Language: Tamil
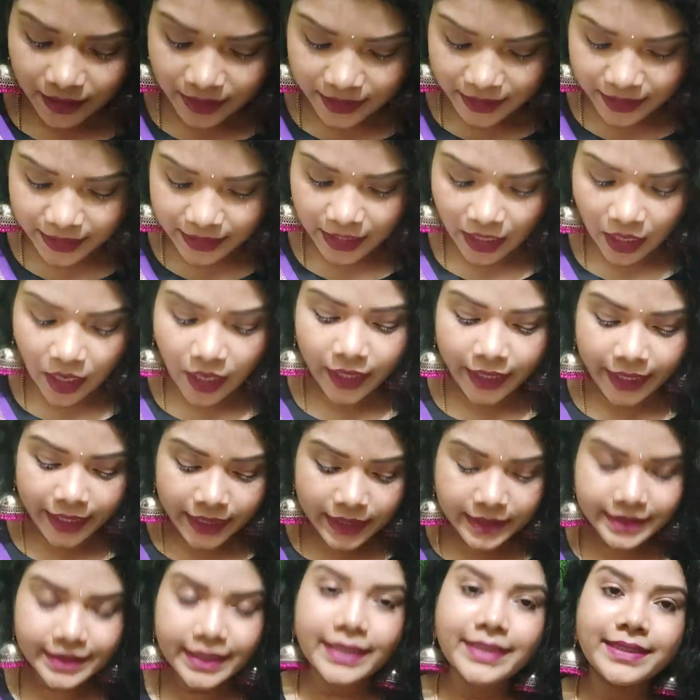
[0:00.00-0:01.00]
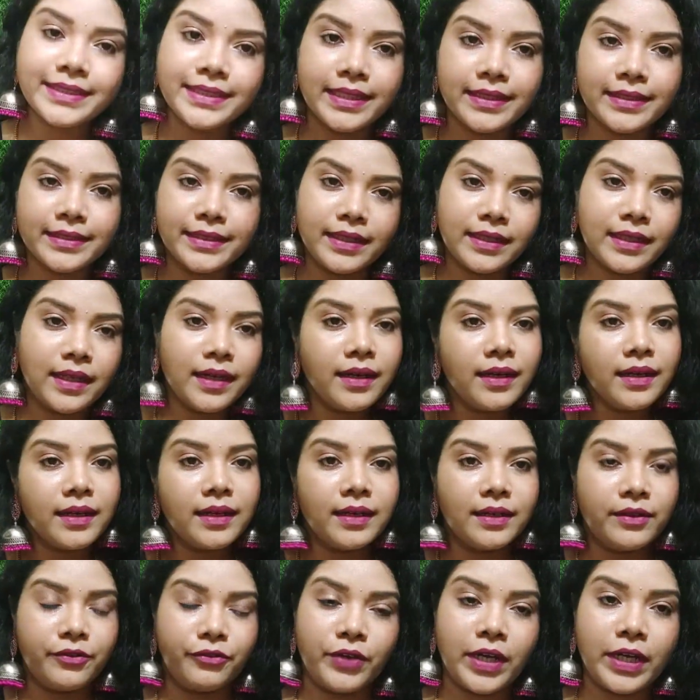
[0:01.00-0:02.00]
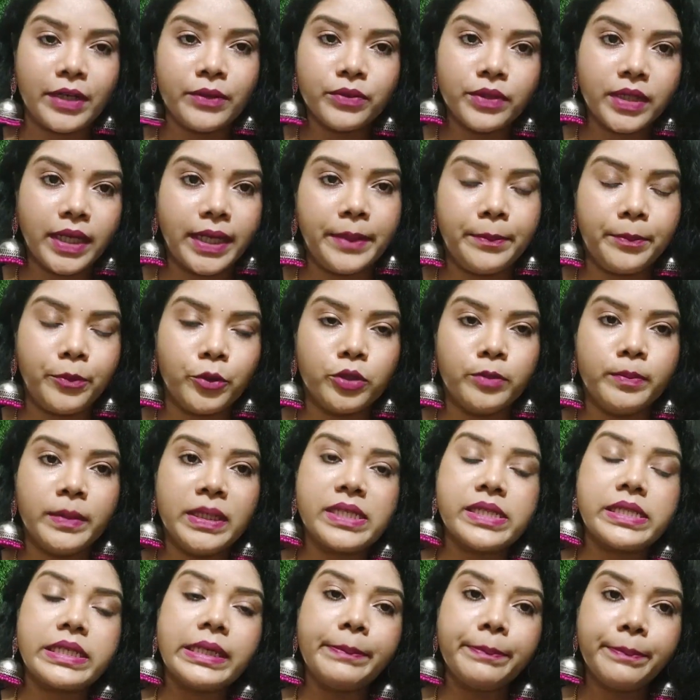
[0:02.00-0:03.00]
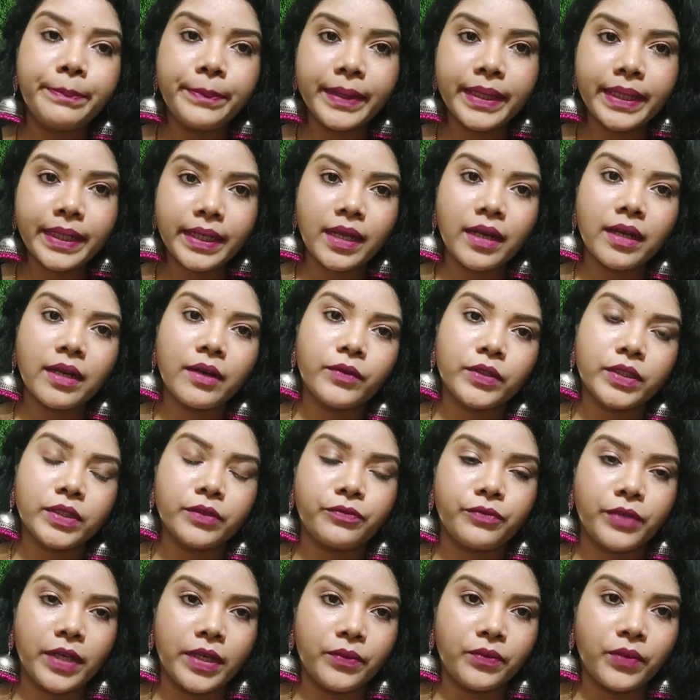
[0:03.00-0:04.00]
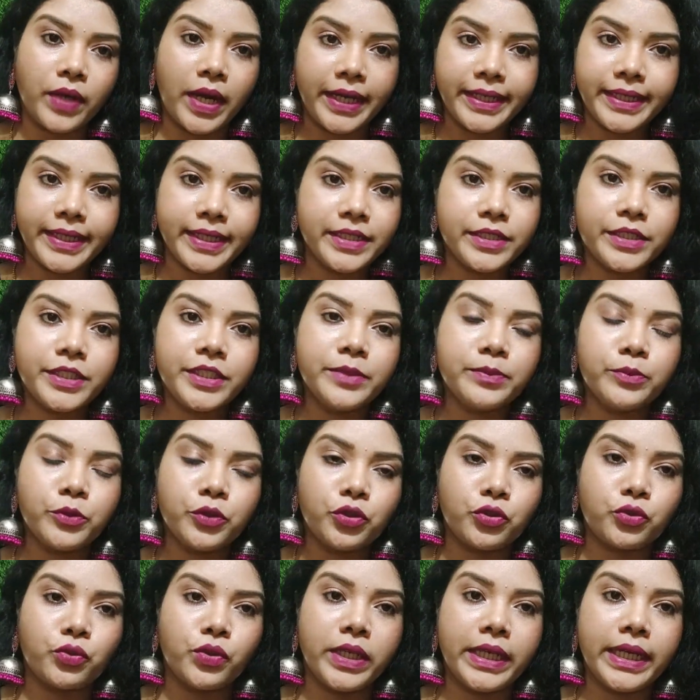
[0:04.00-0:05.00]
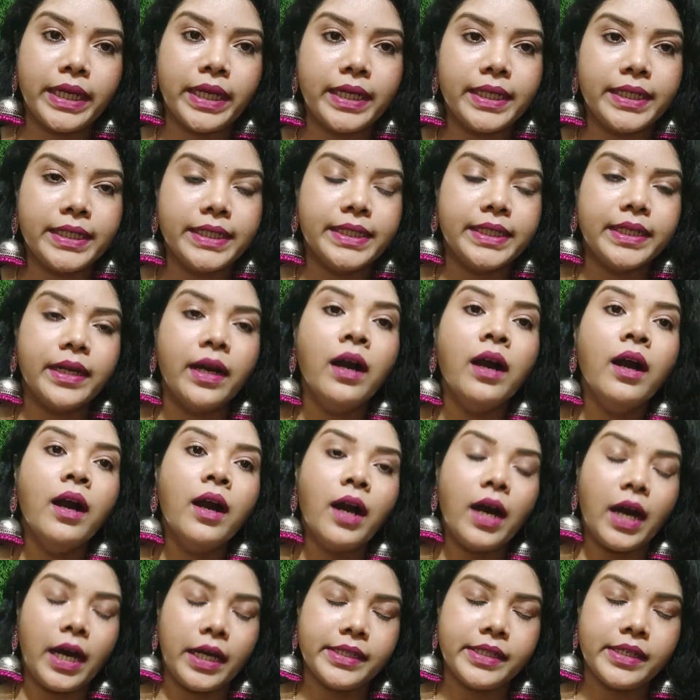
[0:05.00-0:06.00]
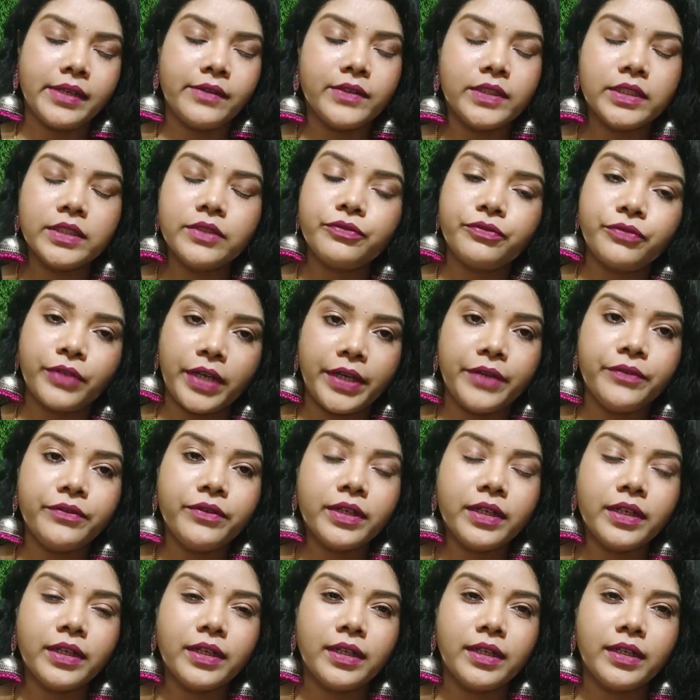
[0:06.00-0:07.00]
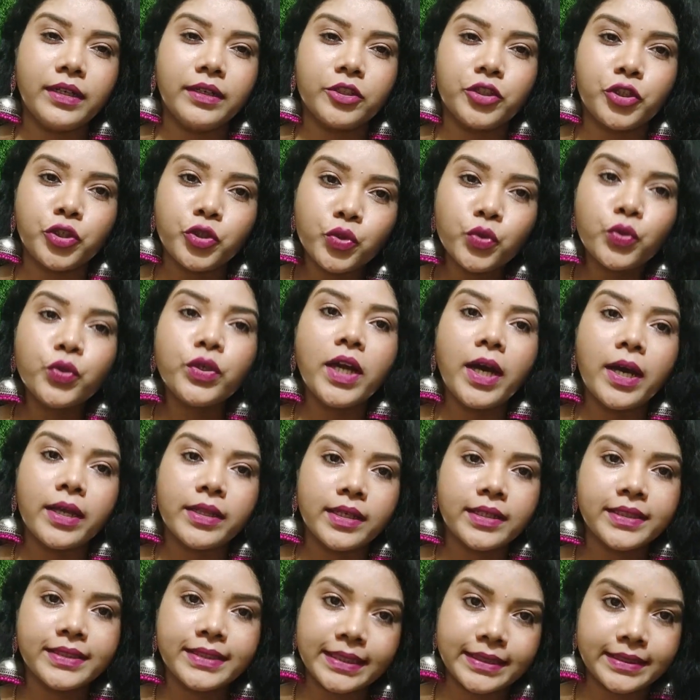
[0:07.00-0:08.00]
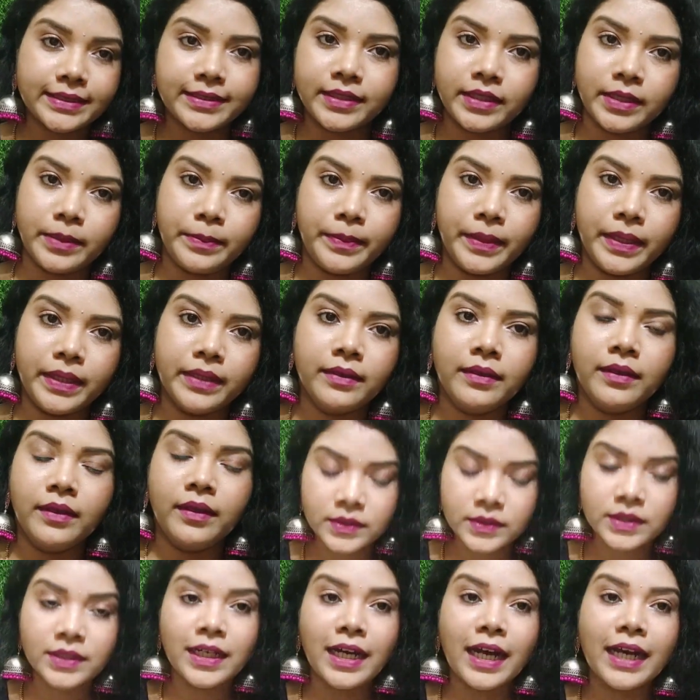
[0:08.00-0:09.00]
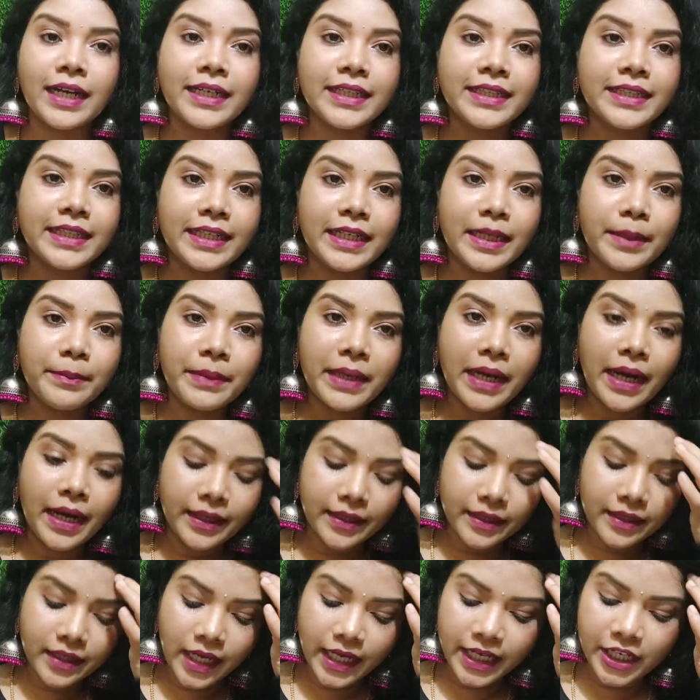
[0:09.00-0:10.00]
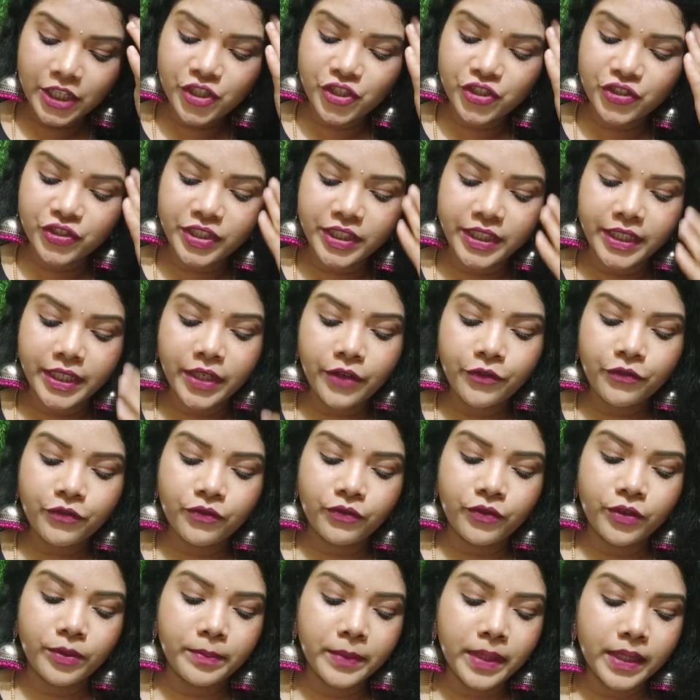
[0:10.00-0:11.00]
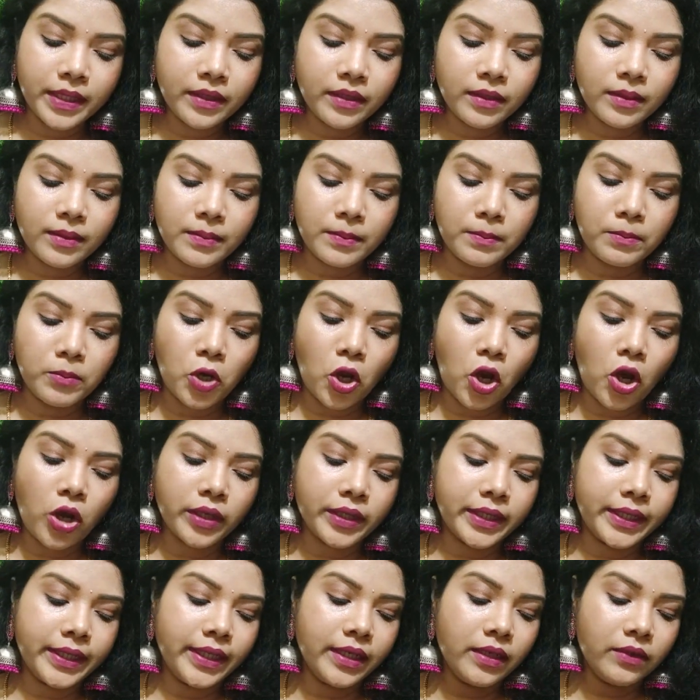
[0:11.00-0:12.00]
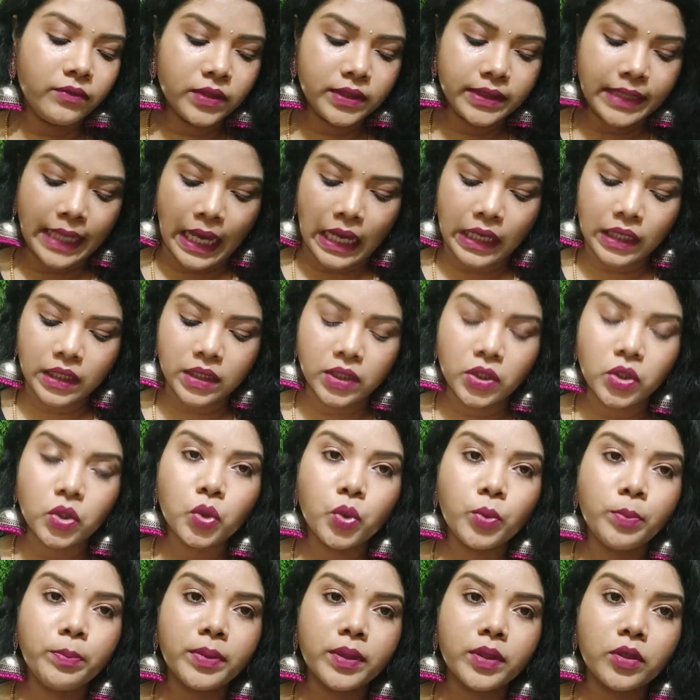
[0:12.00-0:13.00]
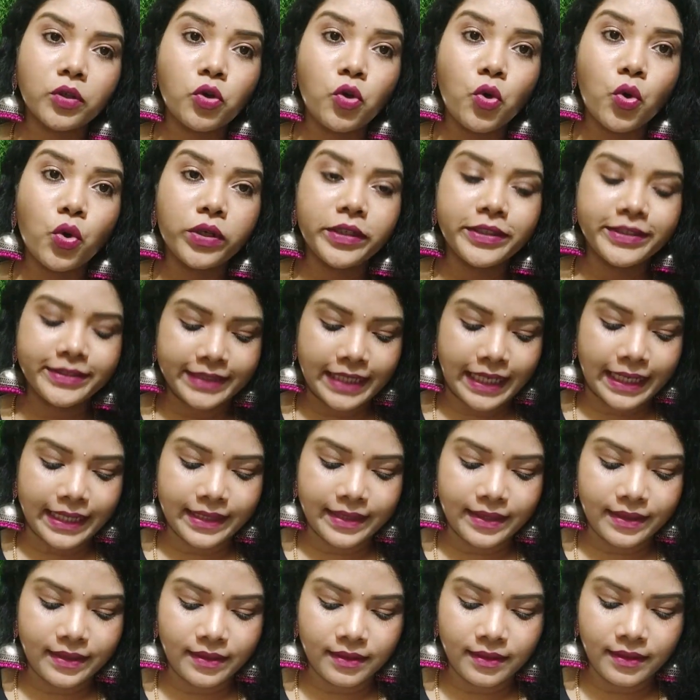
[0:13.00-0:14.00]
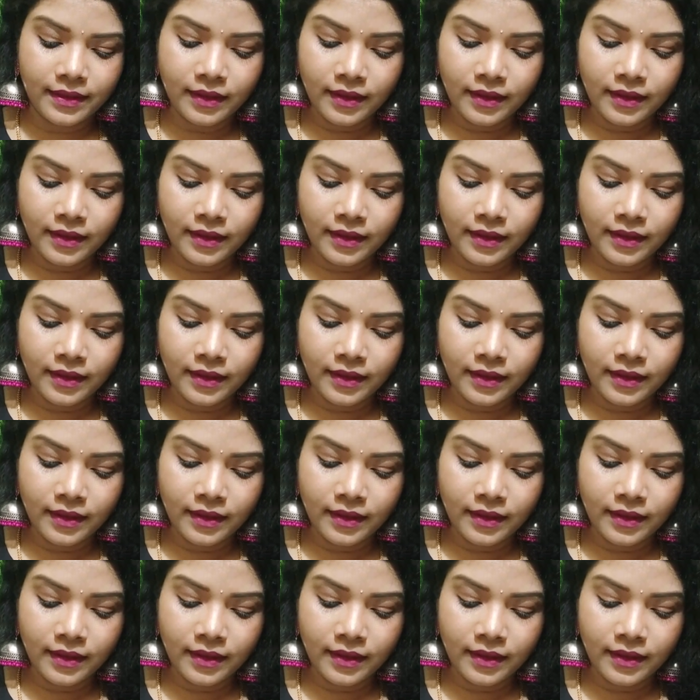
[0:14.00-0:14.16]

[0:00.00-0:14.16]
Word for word: அண்ட் நான் என்ன சைஸ் எடுத்தேன்னா ஃபைவ் தான் எப்போதுமே ஸ்லிப்பர்னா நான் வந்து ஃபைவ் ஐஎன்டின்னு போட்டிருக்கோம் இல்லையா இந்தியா அதில் வந்து ஃபைவ் ஷூனா தான் சிக்ஸ் எடுப்பேன் அண்ட் இது என்ன பிராண்ட்னா ஹெச் த்ரீ எஃப் விமன் பிளாக் ஹீல் வித் ஆங்கிள் லுக் கோல்டு சாண்டல்